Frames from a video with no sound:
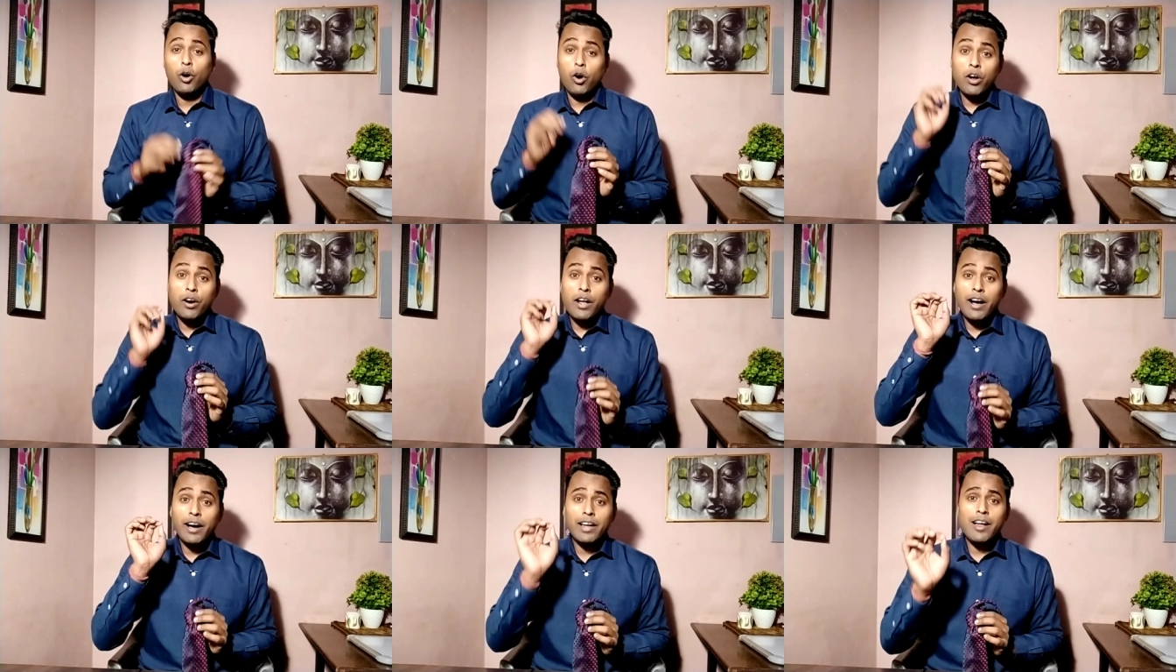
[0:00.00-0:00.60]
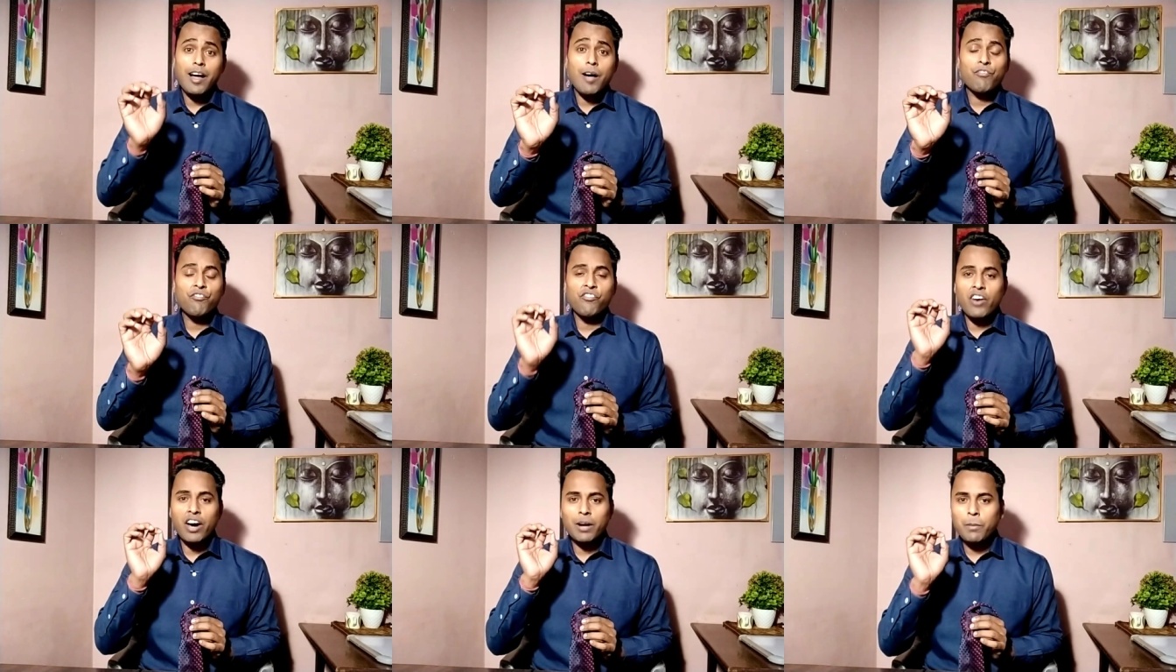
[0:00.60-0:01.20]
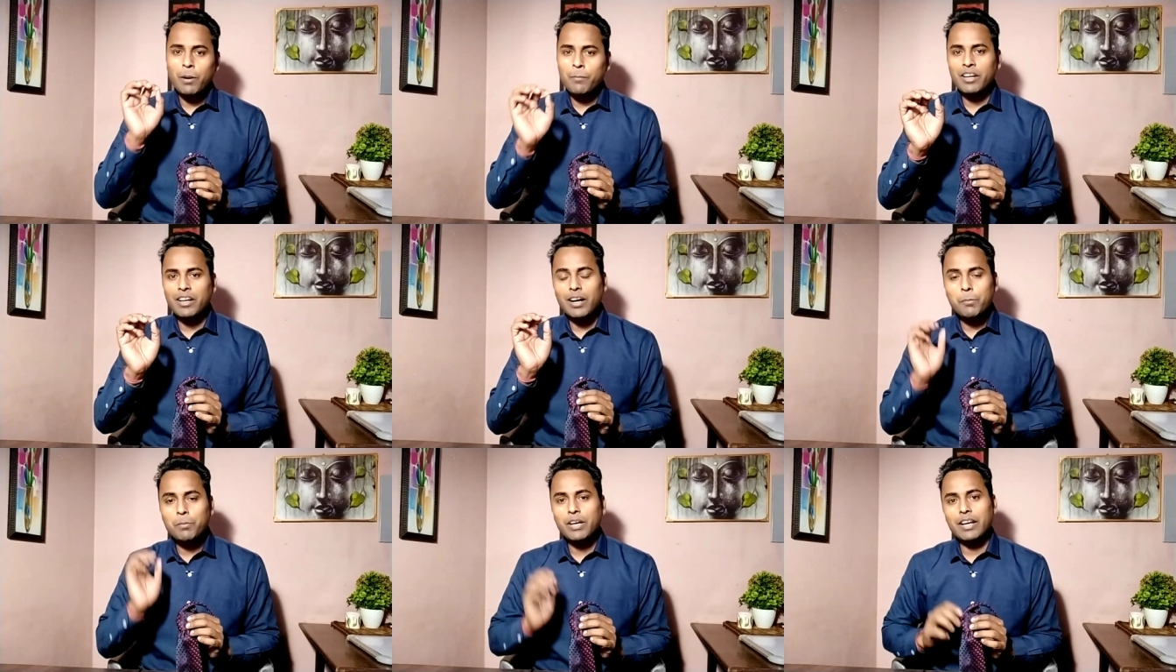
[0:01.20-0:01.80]
और अगर आप फार्मा में
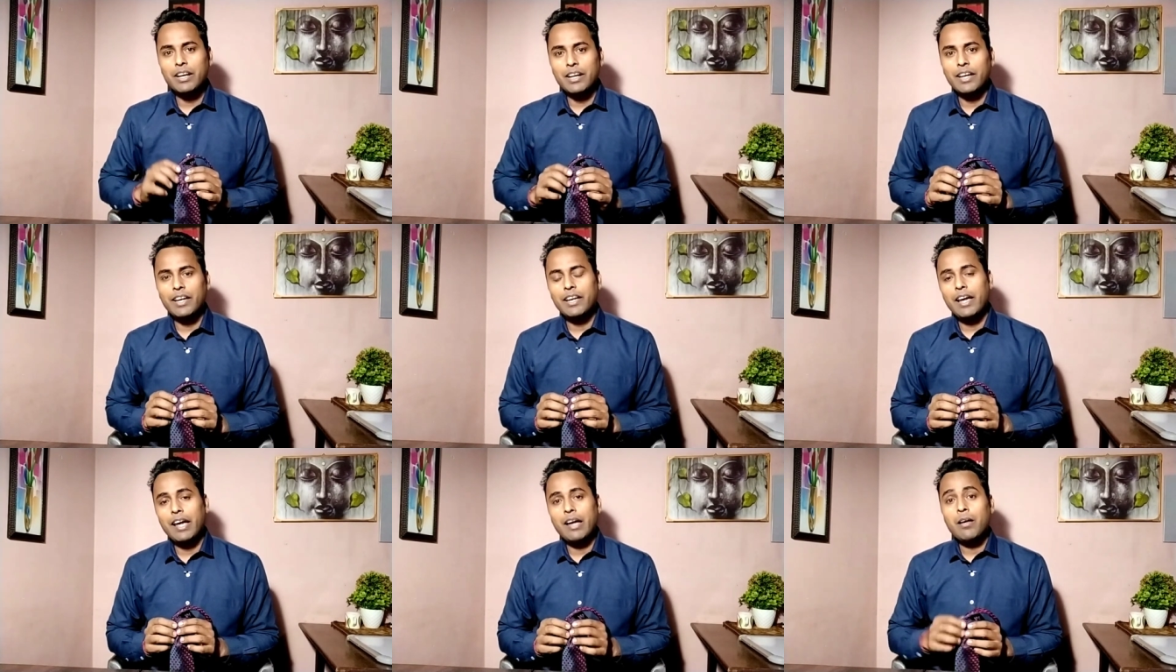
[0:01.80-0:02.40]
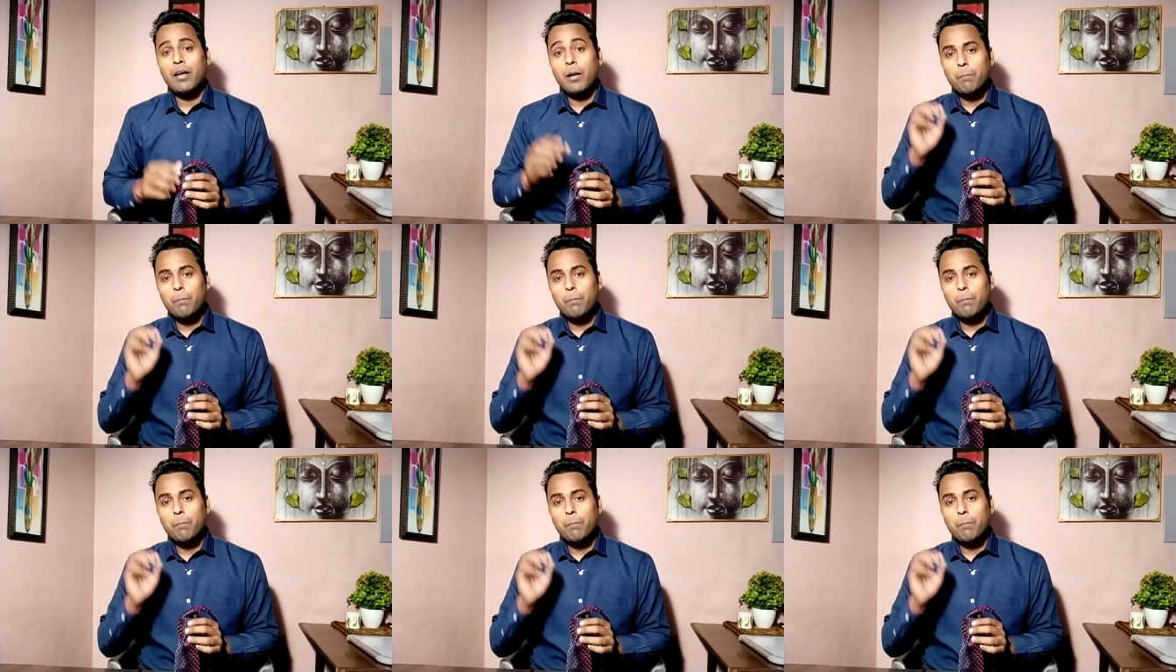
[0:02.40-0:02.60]
काम कर रहे हैं